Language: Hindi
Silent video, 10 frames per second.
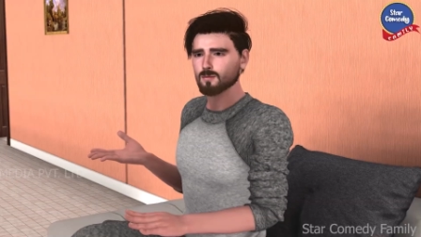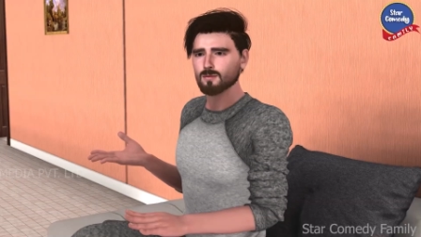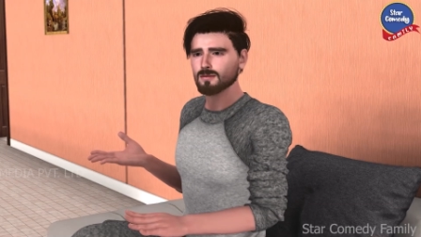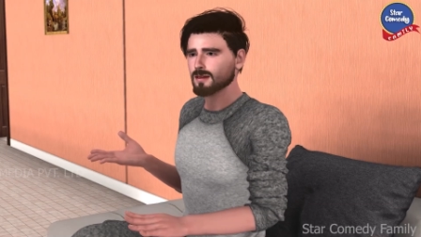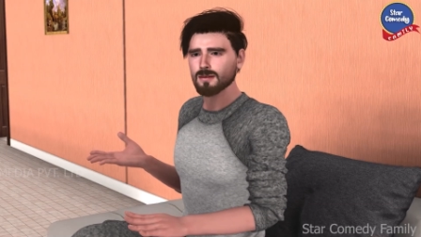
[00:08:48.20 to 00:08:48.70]

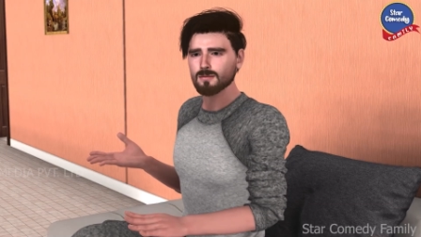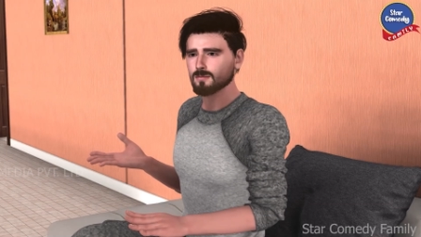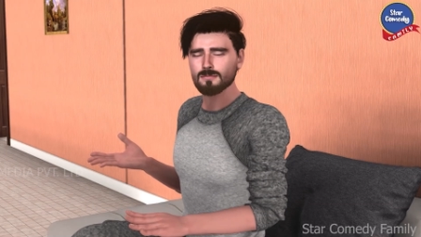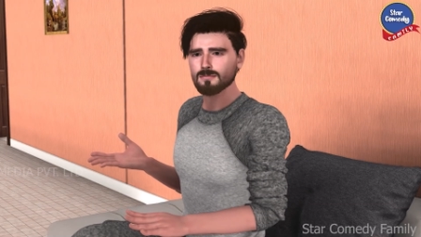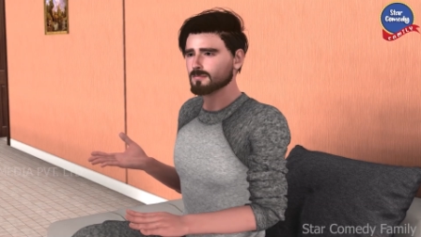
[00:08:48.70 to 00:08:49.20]
गलती नहीं
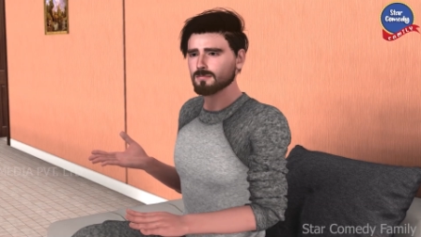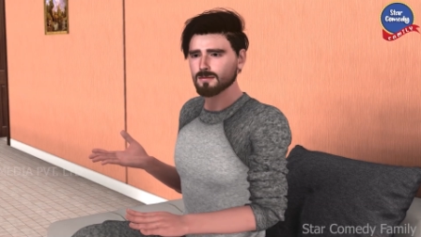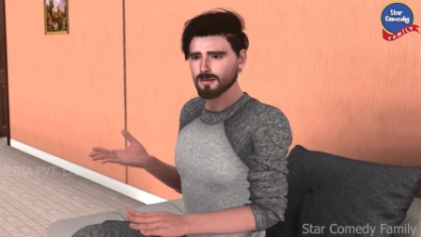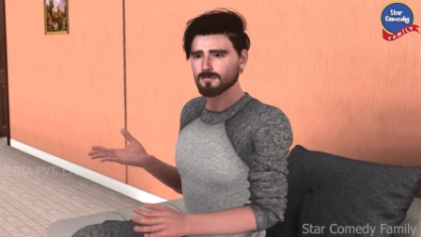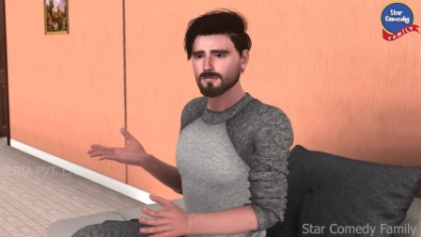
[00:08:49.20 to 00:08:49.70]
है
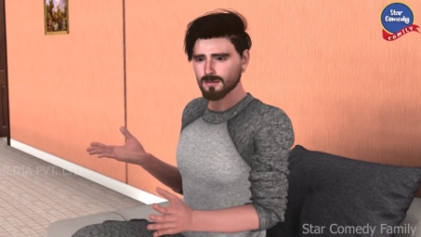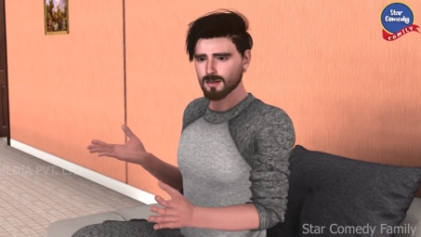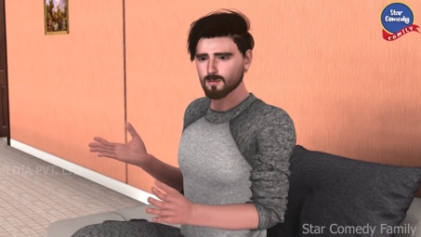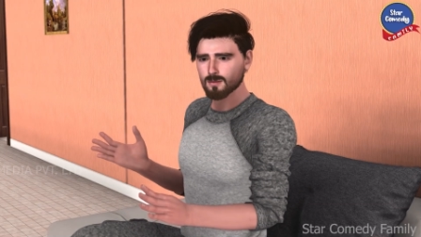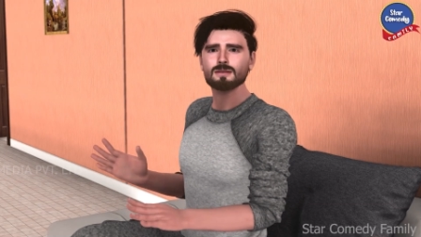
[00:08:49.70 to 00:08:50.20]
आप
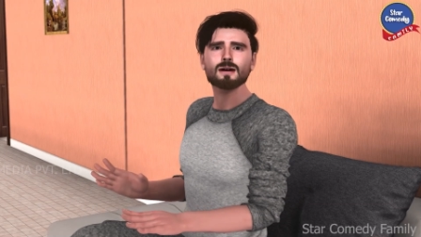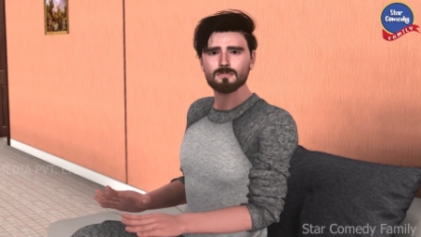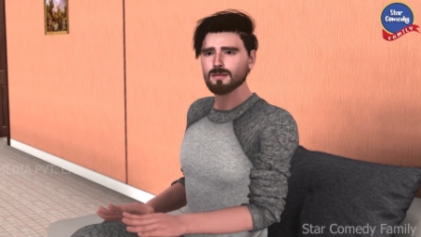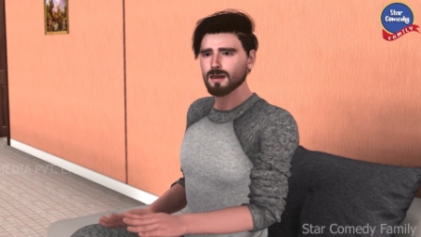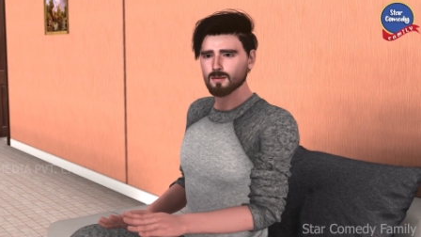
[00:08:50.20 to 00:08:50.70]
प्लीज इस
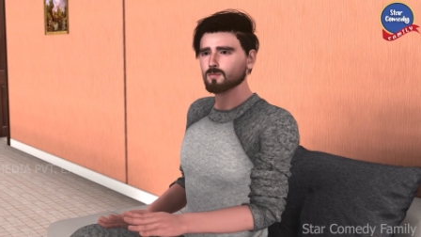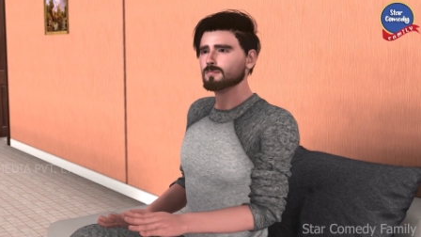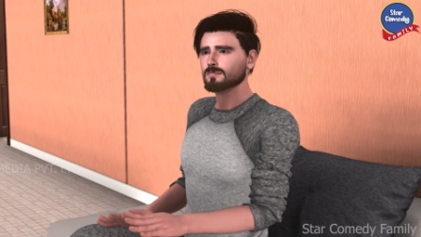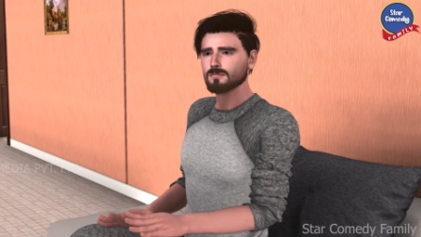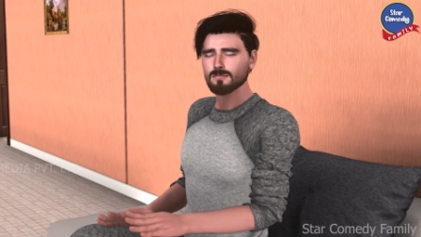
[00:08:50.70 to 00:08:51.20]
सब के लिए
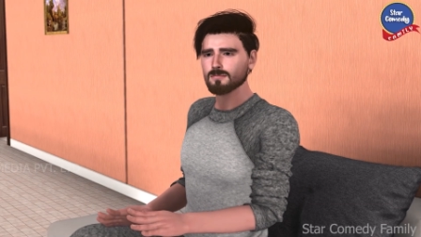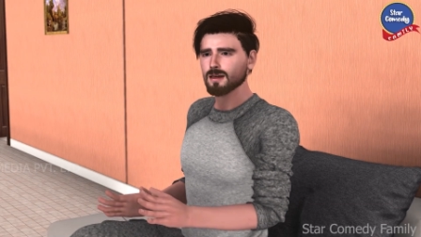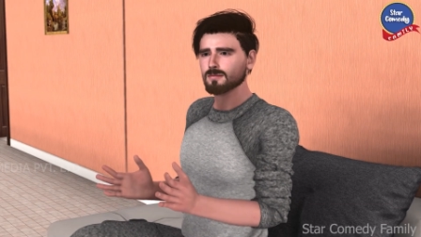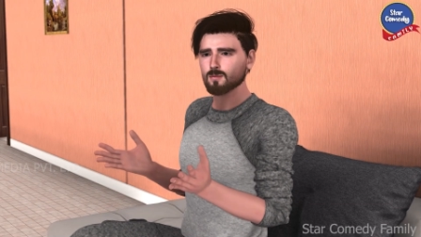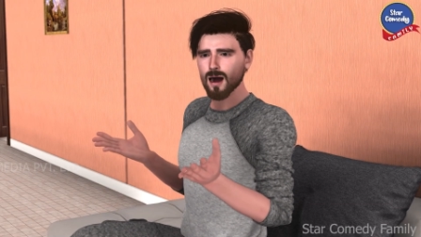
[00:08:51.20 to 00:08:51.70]

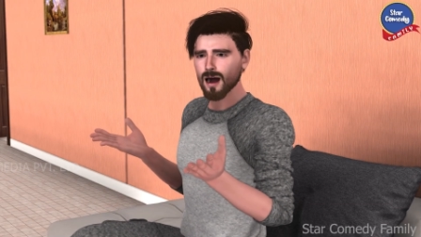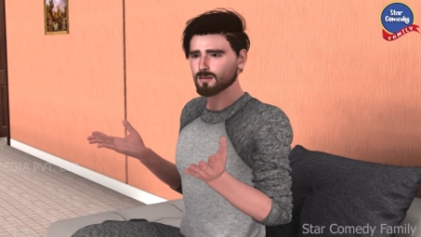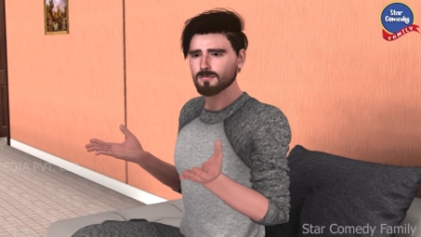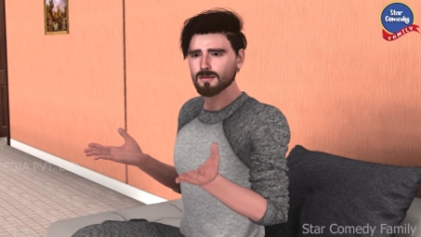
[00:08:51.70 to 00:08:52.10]
अपने आप